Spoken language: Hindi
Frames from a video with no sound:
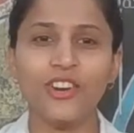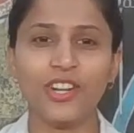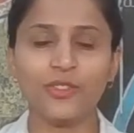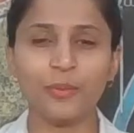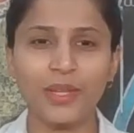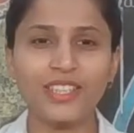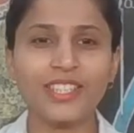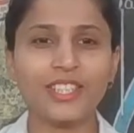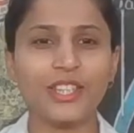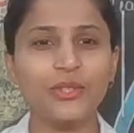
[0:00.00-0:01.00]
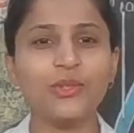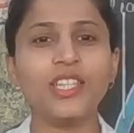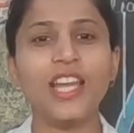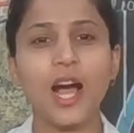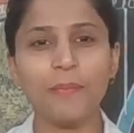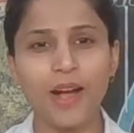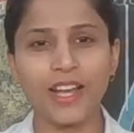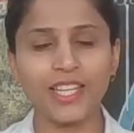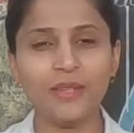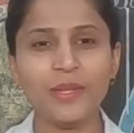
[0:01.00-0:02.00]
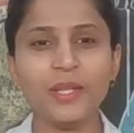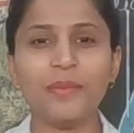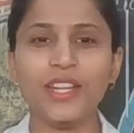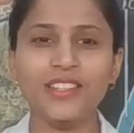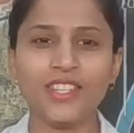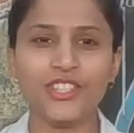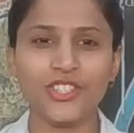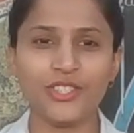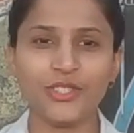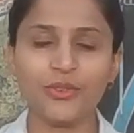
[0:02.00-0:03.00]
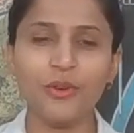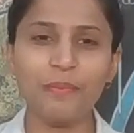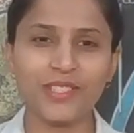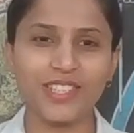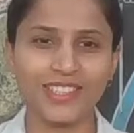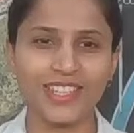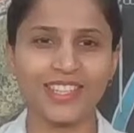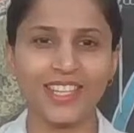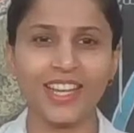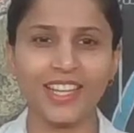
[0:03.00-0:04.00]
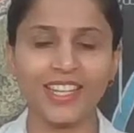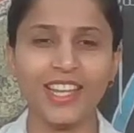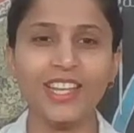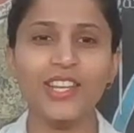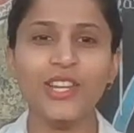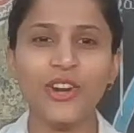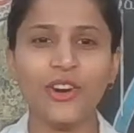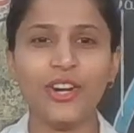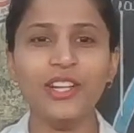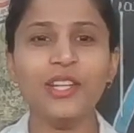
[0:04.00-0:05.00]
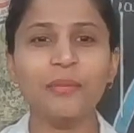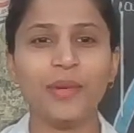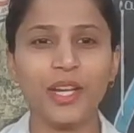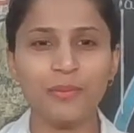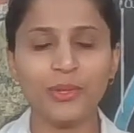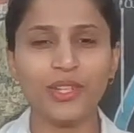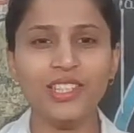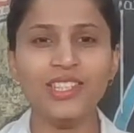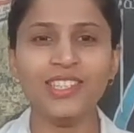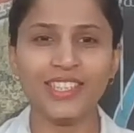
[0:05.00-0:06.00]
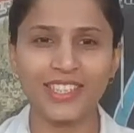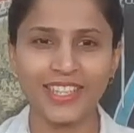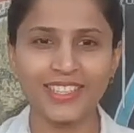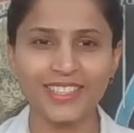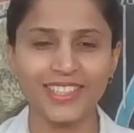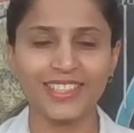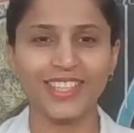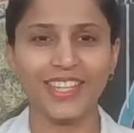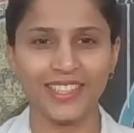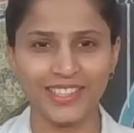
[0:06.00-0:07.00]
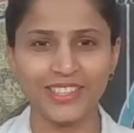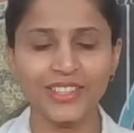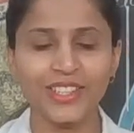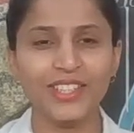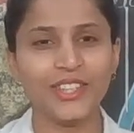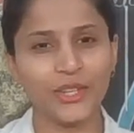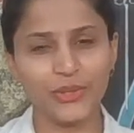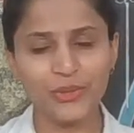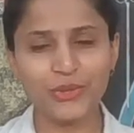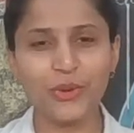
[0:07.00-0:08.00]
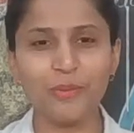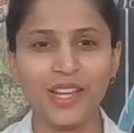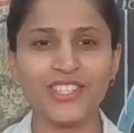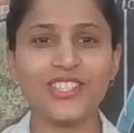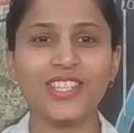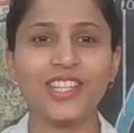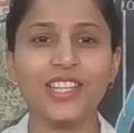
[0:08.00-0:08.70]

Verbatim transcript: और उम्मीद करती हूँ कि आप आगे भी मेरे सेशंस को पसंद करते रहेंगे और मेरा मोरल इंक्रीज करते रहेंगे थैंक यू सो मच